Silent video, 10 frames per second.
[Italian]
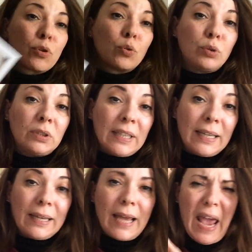
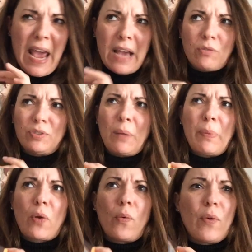brutti e
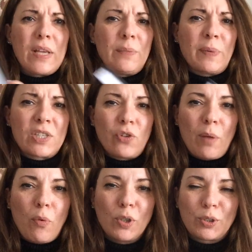sempre con
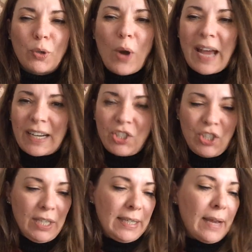un'espressione molto
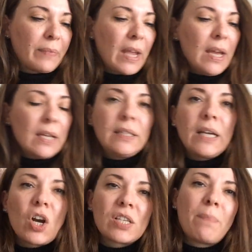arcigna.
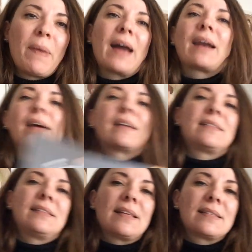Di cosa parla
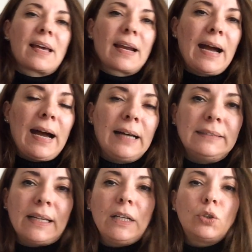Residenza
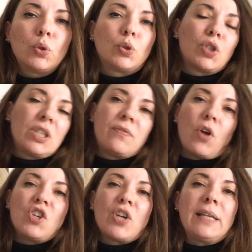Arcadia? Il tutto si
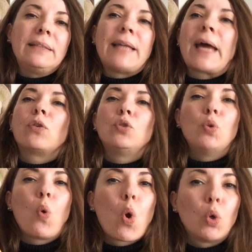svolge all'interno di
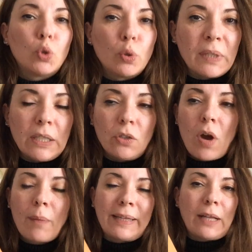un
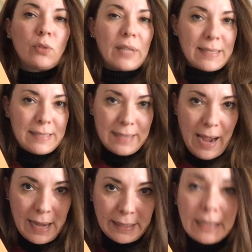condominio abitato da
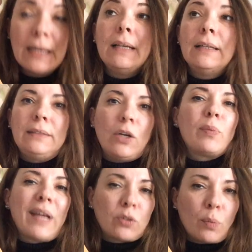anziani,
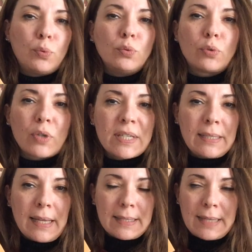denominato appunto
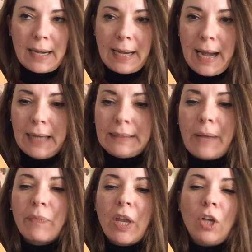Residenza Arcadia,